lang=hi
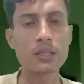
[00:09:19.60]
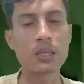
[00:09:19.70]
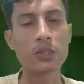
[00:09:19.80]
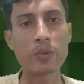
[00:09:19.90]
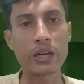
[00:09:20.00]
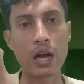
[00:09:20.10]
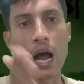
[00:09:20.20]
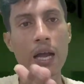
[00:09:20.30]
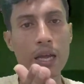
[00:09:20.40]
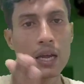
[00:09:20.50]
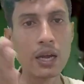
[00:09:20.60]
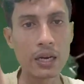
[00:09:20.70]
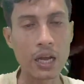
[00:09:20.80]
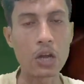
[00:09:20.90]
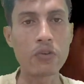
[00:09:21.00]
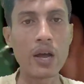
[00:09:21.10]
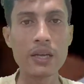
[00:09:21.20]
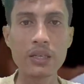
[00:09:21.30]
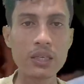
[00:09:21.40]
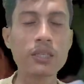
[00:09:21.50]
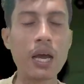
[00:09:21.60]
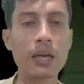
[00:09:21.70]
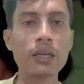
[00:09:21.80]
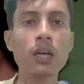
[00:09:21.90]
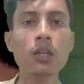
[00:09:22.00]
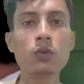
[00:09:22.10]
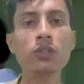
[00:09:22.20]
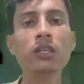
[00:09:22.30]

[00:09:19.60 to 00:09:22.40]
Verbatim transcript: कैसे इस पर आगे कार्रवाई की जाएगी तो